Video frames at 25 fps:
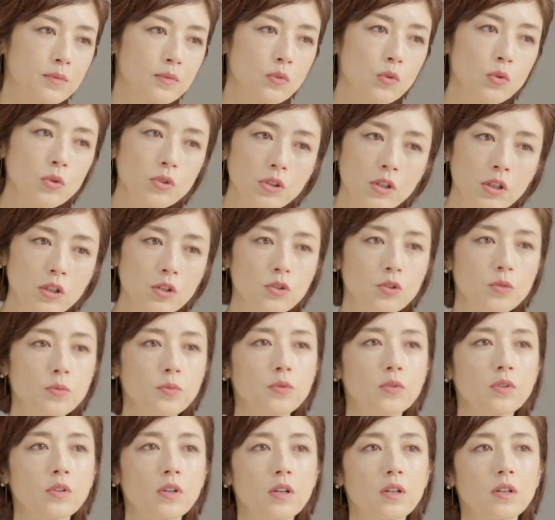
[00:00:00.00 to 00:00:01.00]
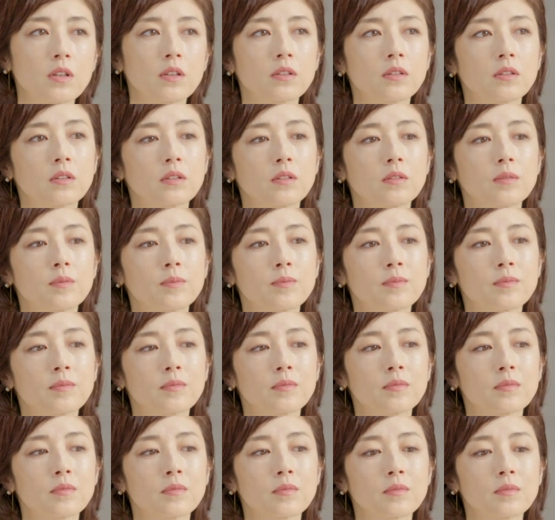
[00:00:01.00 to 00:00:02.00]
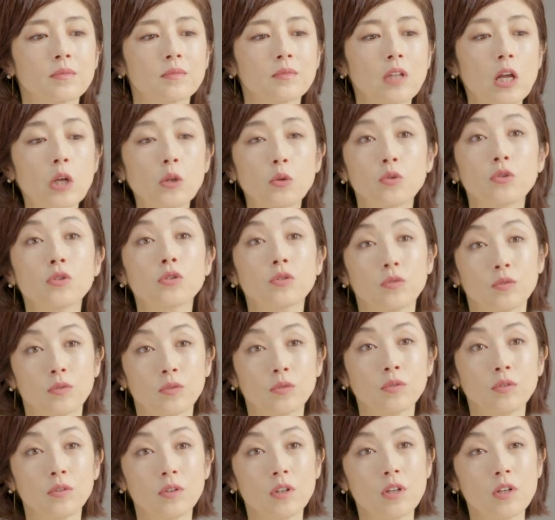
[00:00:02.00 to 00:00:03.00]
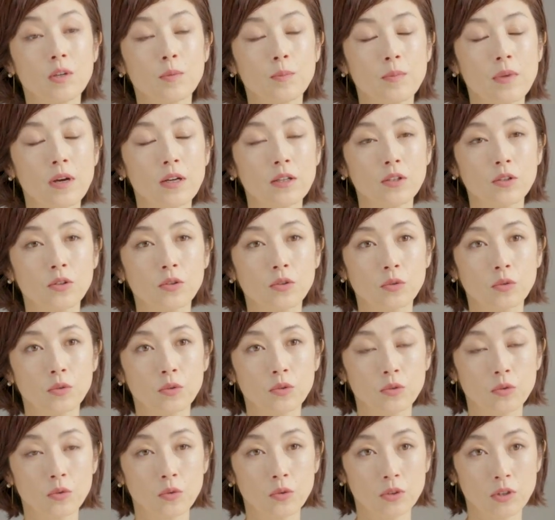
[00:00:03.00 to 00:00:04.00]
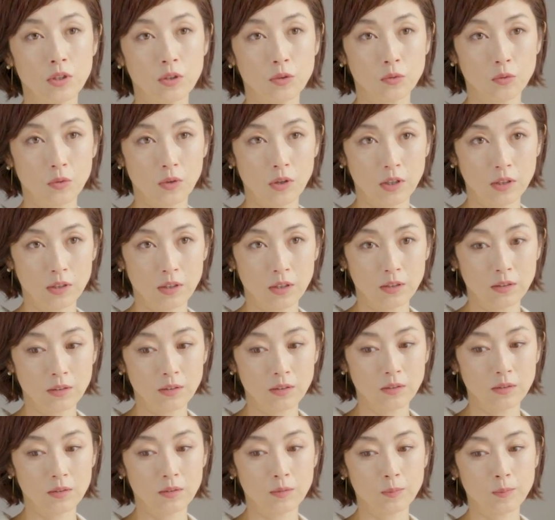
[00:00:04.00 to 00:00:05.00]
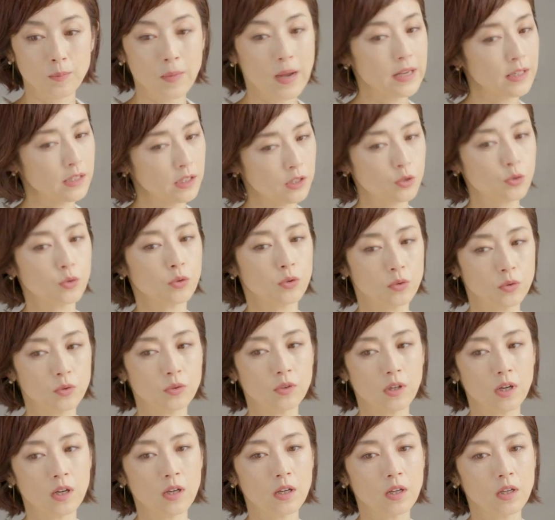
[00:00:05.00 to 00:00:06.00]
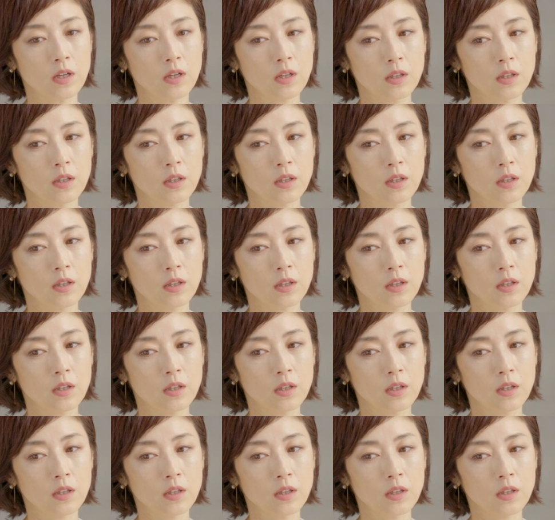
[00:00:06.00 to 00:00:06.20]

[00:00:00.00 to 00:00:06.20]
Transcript: どうしたら自分がうん楽しく毎日を過ごせるのかなって毎日というか